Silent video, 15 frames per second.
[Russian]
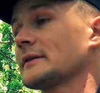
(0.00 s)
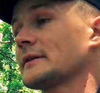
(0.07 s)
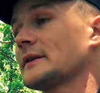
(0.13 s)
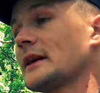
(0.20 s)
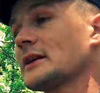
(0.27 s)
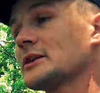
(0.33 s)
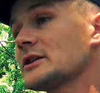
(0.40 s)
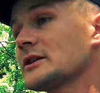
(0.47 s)

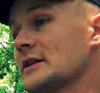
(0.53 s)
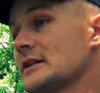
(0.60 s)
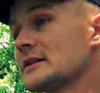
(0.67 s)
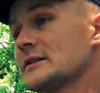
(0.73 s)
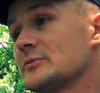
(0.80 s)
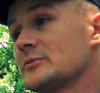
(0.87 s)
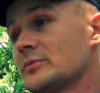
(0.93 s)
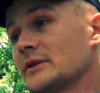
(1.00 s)
Даже
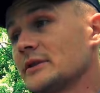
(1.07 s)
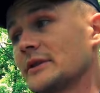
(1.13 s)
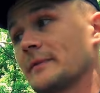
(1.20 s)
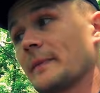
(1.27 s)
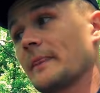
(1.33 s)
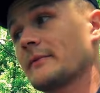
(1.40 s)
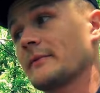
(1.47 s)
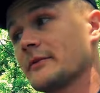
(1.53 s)
если бы
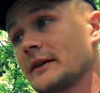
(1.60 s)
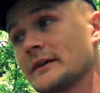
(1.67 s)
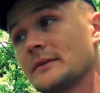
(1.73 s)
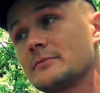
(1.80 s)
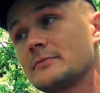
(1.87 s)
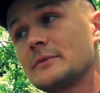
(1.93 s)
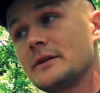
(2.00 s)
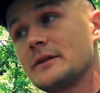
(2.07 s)
в
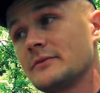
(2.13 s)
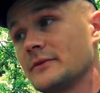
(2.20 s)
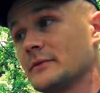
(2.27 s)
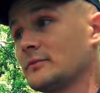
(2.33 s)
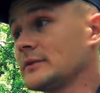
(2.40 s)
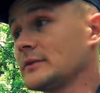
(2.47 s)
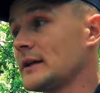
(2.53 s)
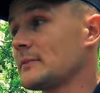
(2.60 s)
этом мифе
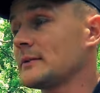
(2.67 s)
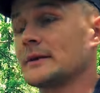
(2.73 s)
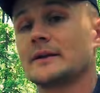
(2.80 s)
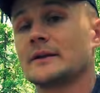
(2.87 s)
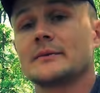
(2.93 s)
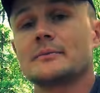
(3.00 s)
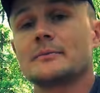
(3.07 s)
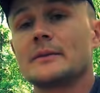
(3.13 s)
была
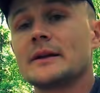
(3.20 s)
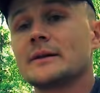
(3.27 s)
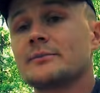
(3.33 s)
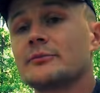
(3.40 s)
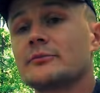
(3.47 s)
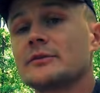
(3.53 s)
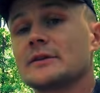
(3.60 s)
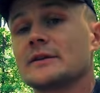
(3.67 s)
бы
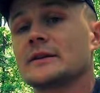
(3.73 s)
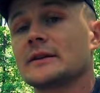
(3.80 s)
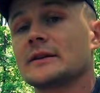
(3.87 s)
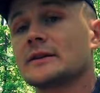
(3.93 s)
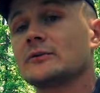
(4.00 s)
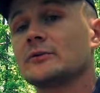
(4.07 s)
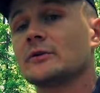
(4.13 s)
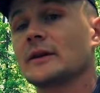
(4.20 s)

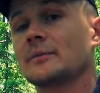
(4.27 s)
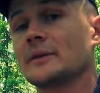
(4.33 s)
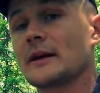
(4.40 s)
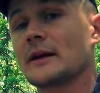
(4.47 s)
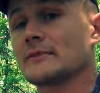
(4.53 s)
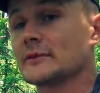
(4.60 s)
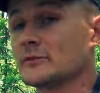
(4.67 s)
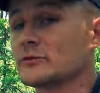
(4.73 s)
малепусенькая доля
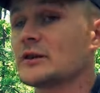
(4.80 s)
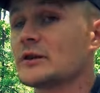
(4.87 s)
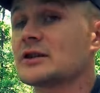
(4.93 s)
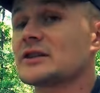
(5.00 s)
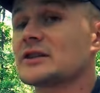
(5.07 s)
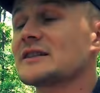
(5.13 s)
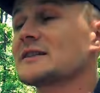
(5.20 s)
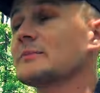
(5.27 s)
правды, ну
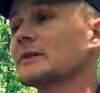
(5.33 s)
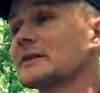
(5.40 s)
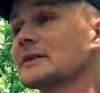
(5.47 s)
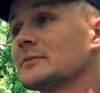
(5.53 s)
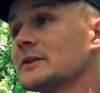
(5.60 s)
даже если бы это